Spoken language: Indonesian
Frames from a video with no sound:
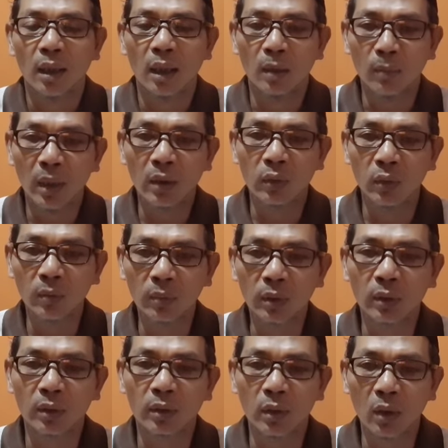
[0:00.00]

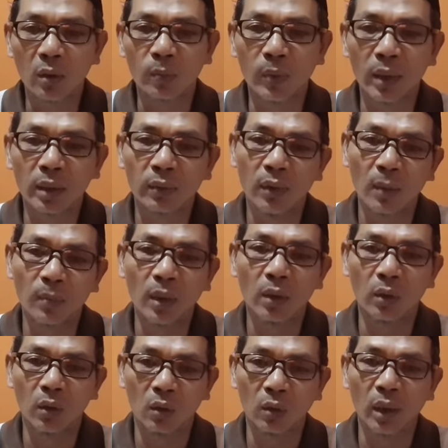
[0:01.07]
Almarhum korban
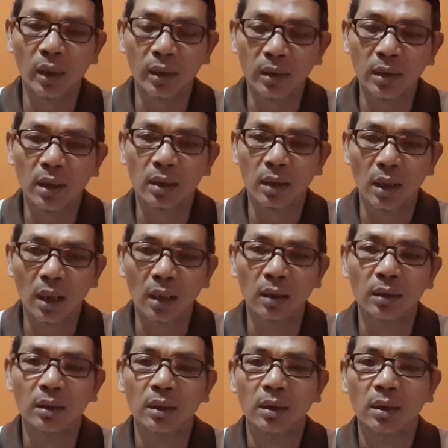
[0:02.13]
wabah corona ini
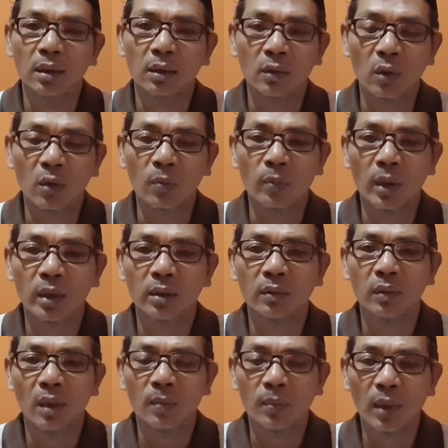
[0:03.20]
adalah korban
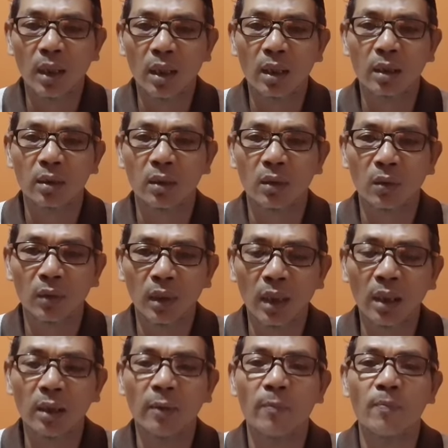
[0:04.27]
wabah
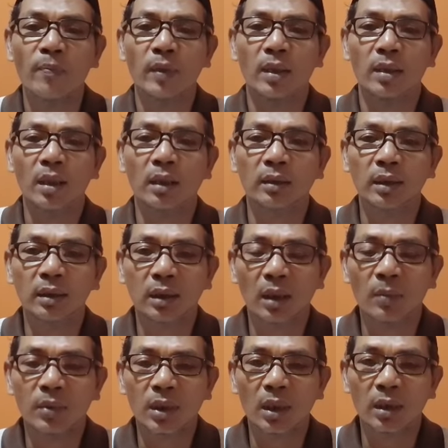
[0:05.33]
corona yang
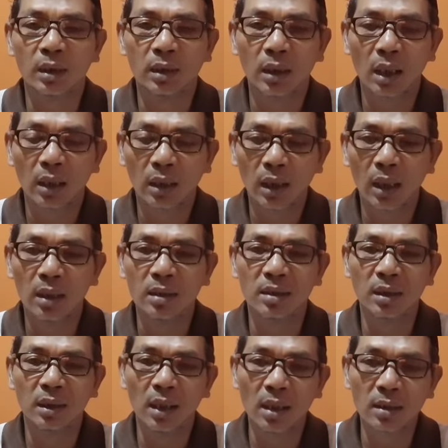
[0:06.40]
tidak bisa dihindarkan,
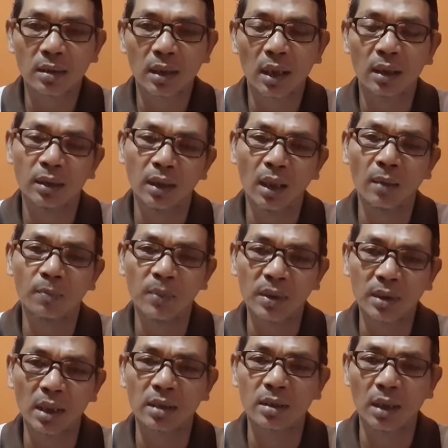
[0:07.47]
jenazah yang
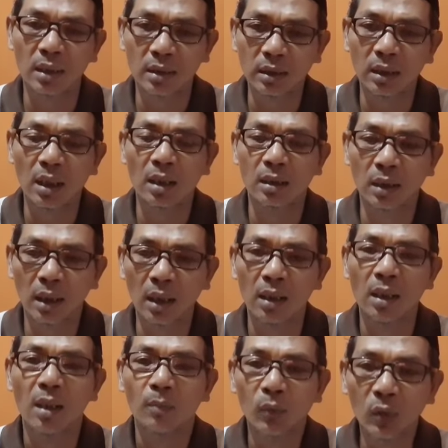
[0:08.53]
bisa jadi
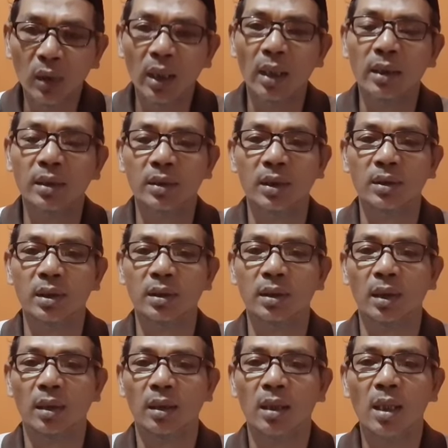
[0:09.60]
adalah mulia di
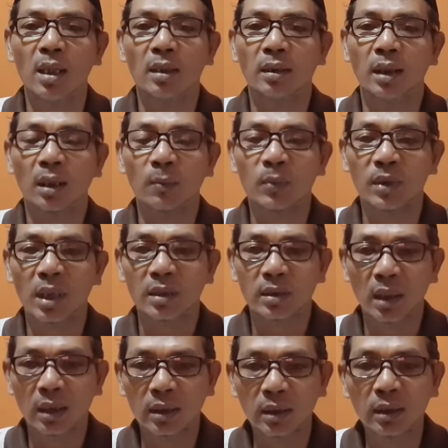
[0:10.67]
sisinya, yang bisa
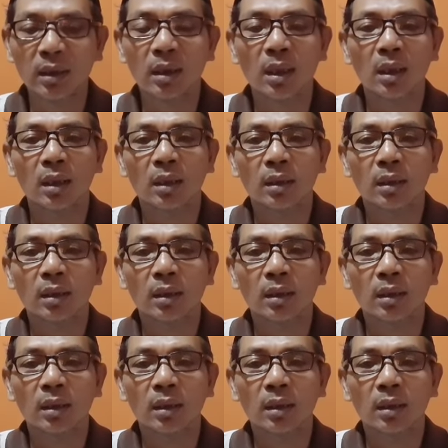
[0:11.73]
jadi